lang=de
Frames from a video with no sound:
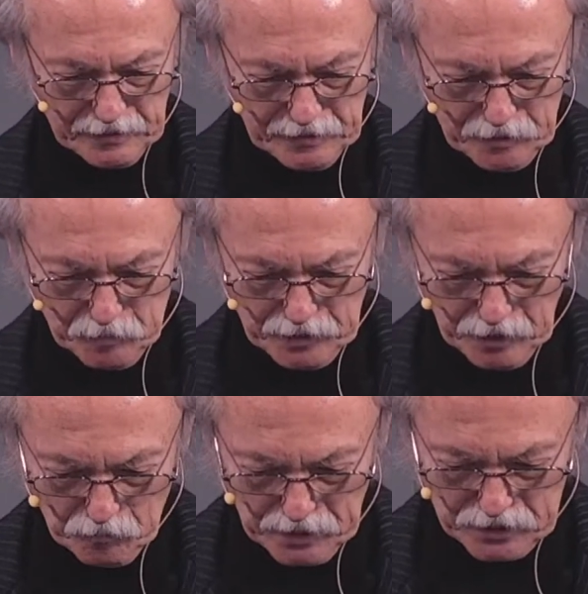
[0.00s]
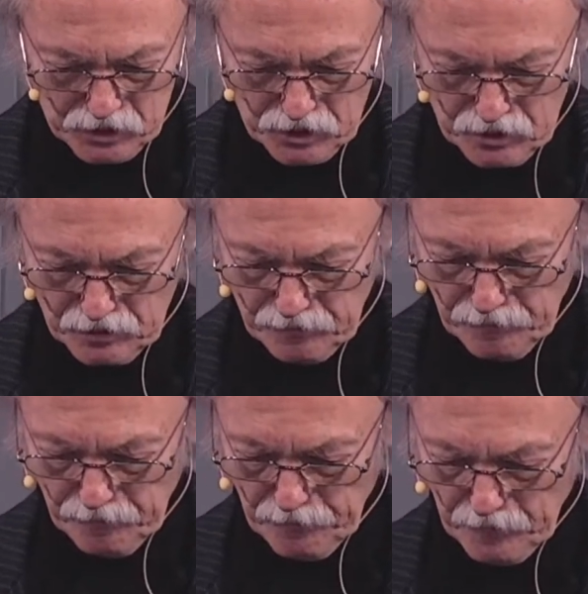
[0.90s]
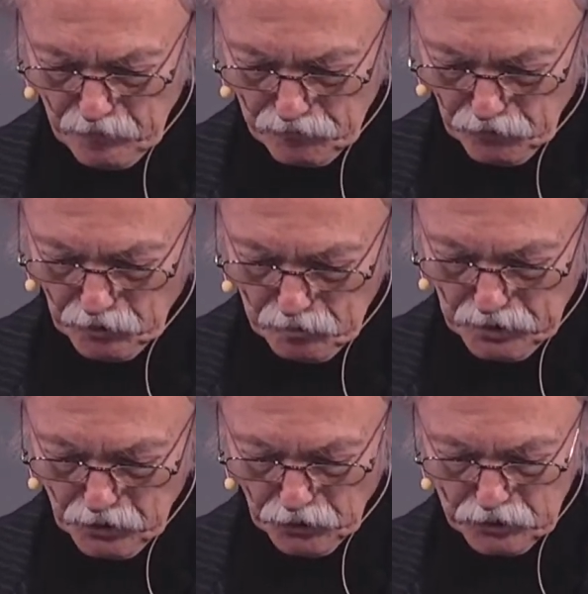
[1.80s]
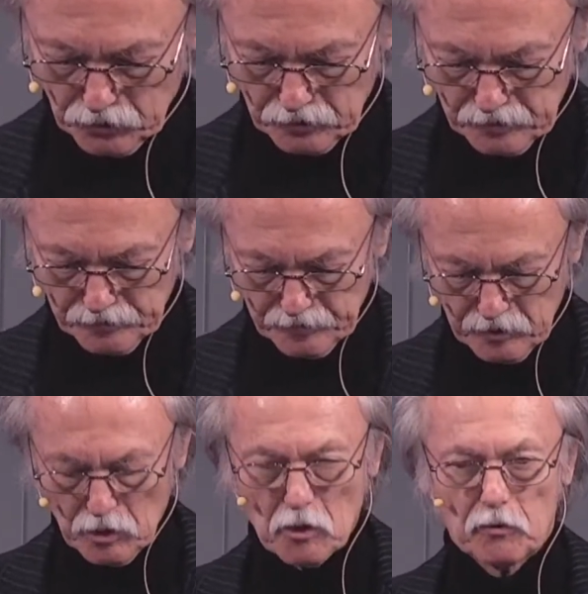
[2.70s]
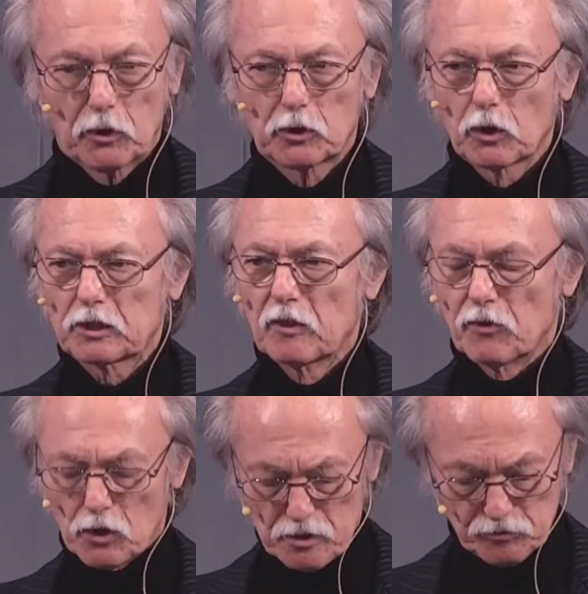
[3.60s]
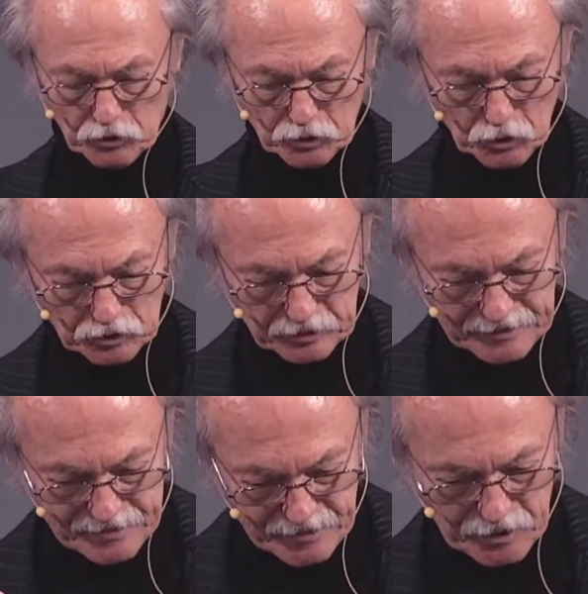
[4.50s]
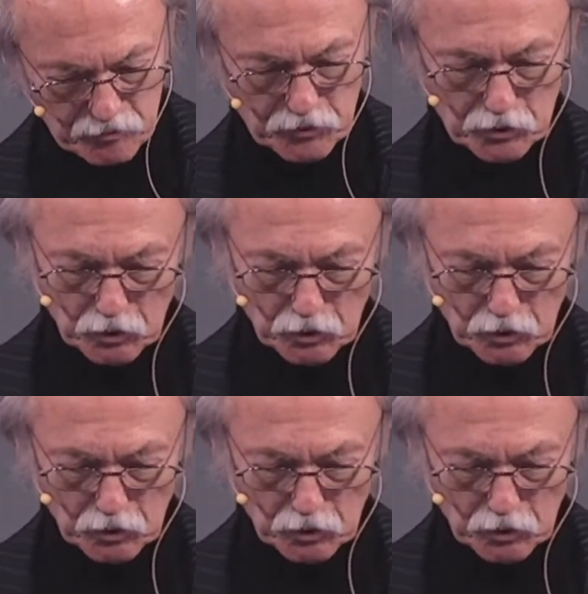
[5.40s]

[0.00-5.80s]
ich bin ein Mensch von Bedeutung von Gott gewollt, von Gott gesehen, von